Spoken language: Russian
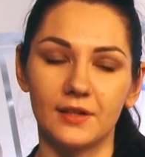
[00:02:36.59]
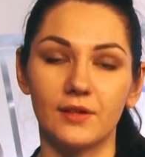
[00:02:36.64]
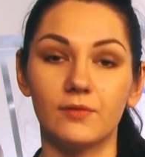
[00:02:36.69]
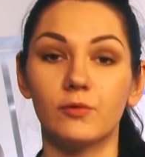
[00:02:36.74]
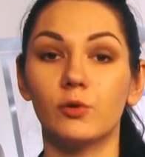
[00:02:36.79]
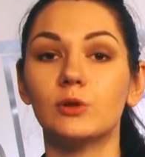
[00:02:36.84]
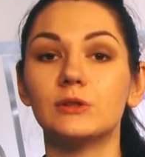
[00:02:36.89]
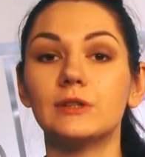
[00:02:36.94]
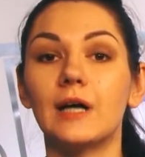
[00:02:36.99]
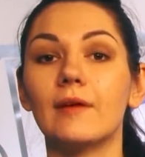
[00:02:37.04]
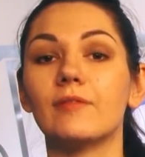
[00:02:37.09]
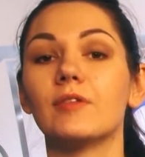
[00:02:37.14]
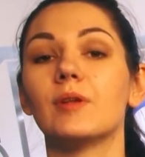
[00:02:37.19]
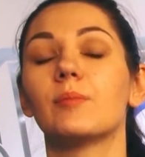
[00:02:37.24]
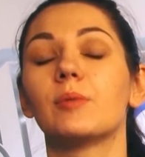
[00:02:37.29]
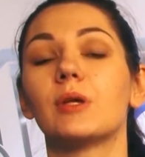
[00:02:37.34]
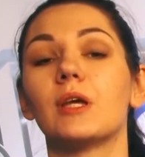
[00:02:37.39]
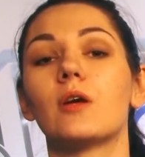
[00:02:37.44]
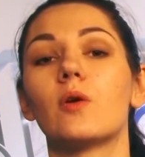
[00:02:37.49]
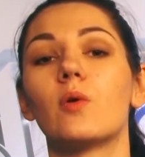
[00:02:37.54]
Его
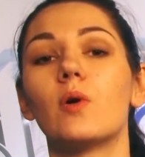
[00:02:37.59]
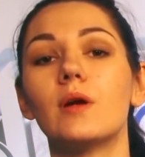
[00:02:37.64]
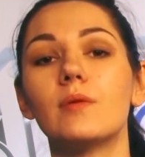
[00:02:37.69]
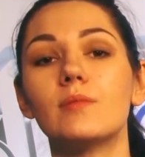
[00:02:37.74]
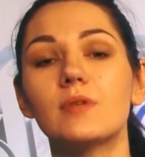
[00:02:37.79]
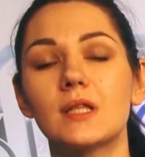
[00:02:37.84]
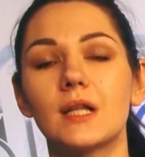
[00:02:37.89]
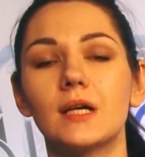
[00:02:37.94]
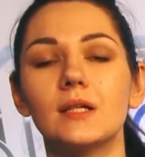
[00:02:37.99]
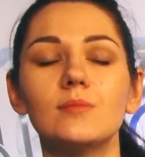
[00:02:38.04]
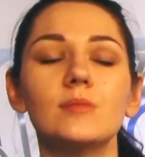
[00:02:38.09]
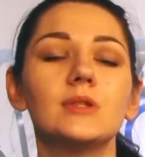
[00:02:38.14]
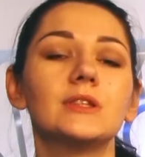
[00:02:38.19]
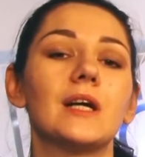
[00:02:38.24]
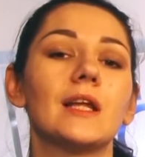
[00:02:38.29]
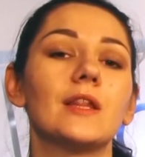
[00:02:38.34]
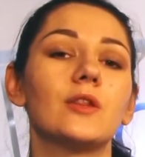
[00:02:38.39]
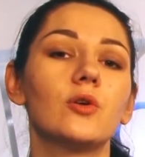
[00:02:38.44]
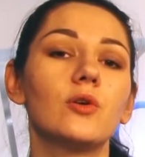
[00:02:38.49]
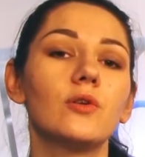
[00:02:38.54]
главным героем стал
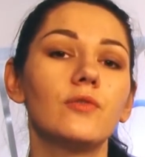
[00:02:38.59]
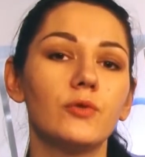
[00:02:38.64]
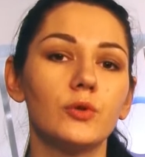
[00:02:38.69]
молодой